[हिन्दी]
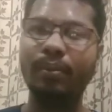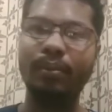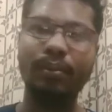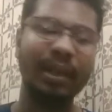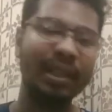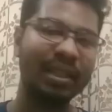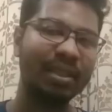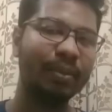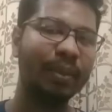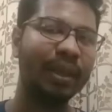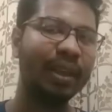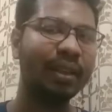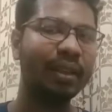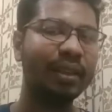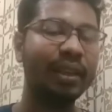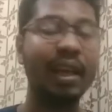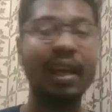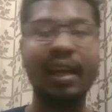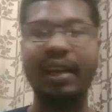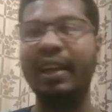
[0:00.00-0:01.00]
बिट्स में
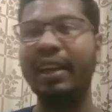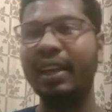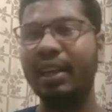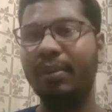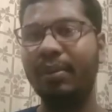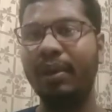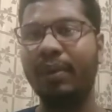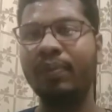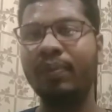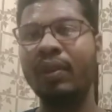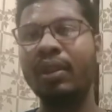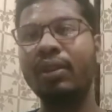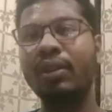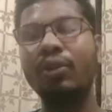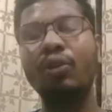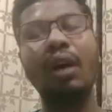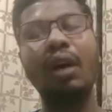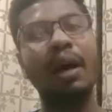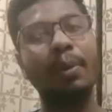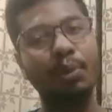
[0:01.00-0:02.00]
या एनआईटी में
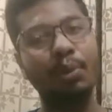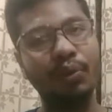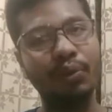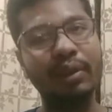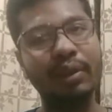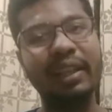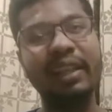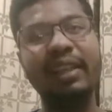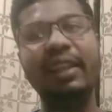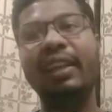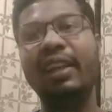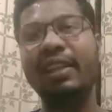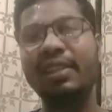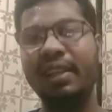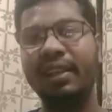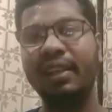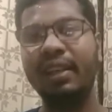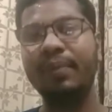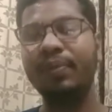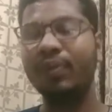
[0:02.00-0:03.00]
तो आपको वो ले लेनी
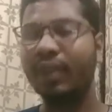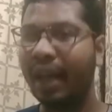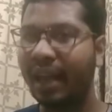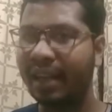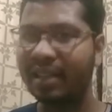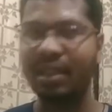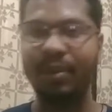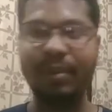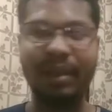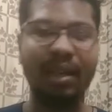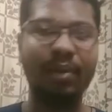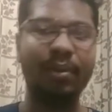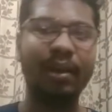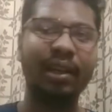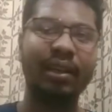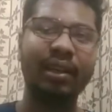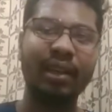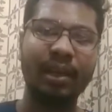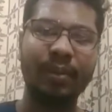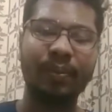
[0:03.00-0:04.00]
चाहिए ऐसा मेरा
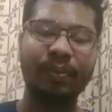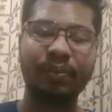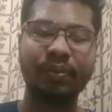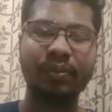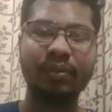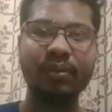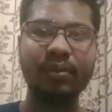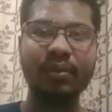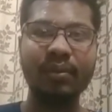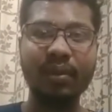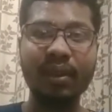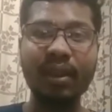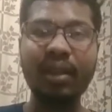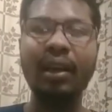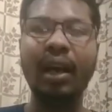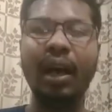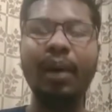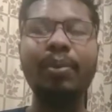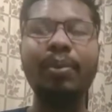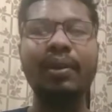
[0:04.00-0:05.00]
मानना है
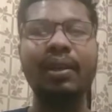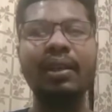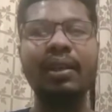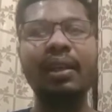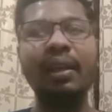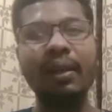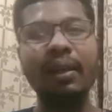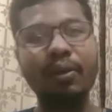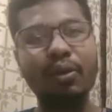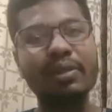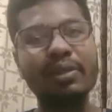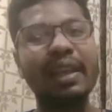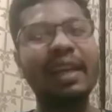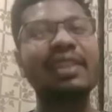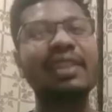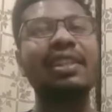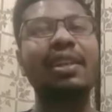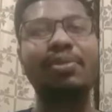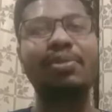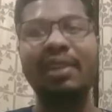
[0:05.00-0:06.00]
अब कुछ
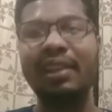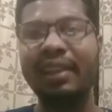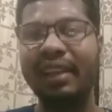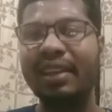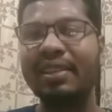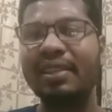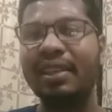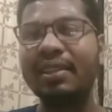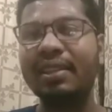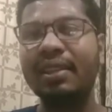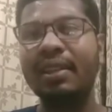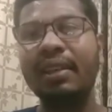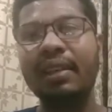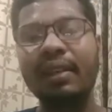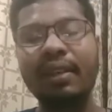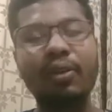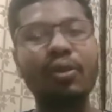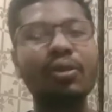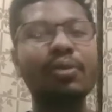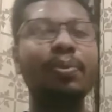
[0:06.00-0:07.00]
एक्सेप्शनल केसेस
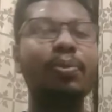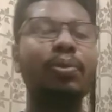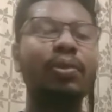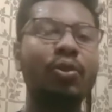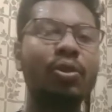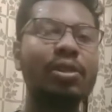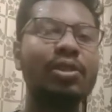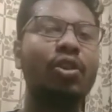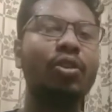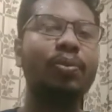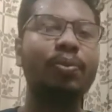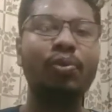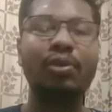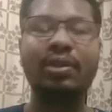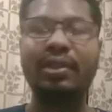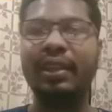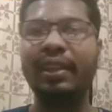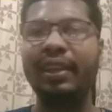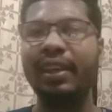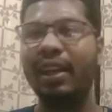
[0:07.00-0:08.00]
कुछ कुछ लोग
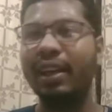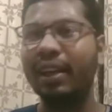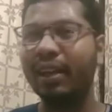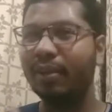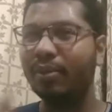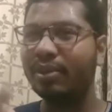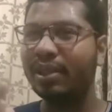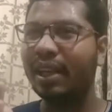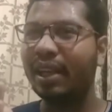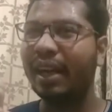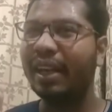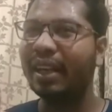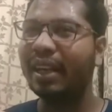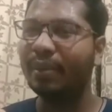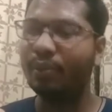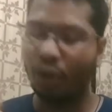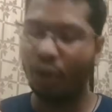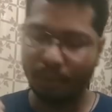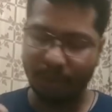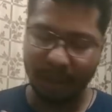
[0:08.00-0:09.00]
पूछते हैं क्या अगर मुझे
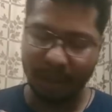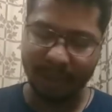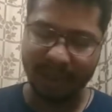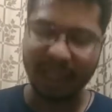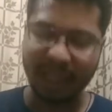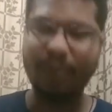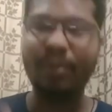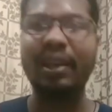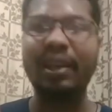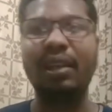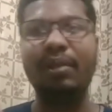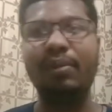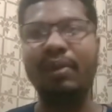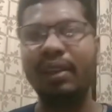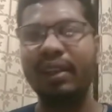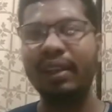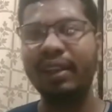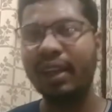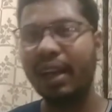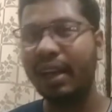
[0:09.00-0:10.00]
आईटी बॉम्बे में केमिकल मिल
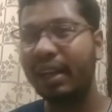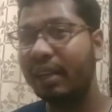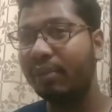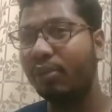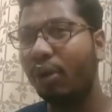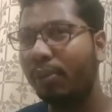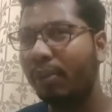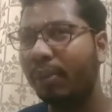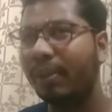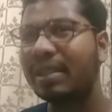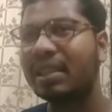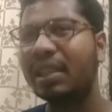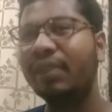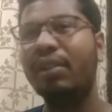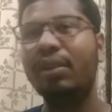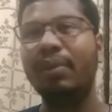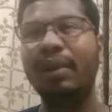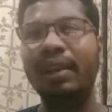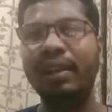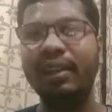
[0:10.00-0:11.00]
रही है आईटी बॉम्बे में
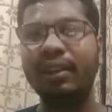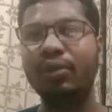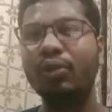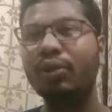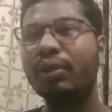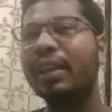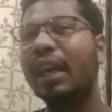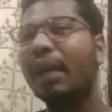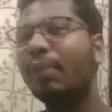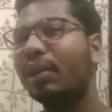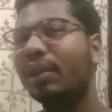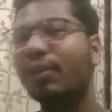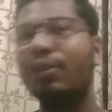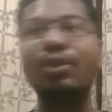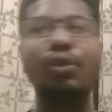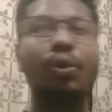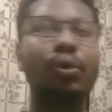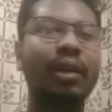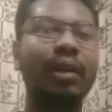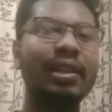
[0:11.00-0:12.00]
सिविल मिल रही है तो क्या मुझे वो
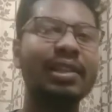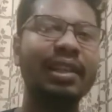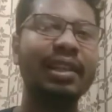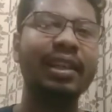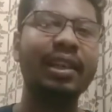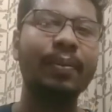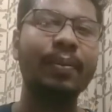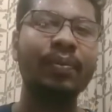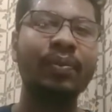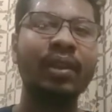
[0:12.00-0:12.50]
छोड़ना चाहिए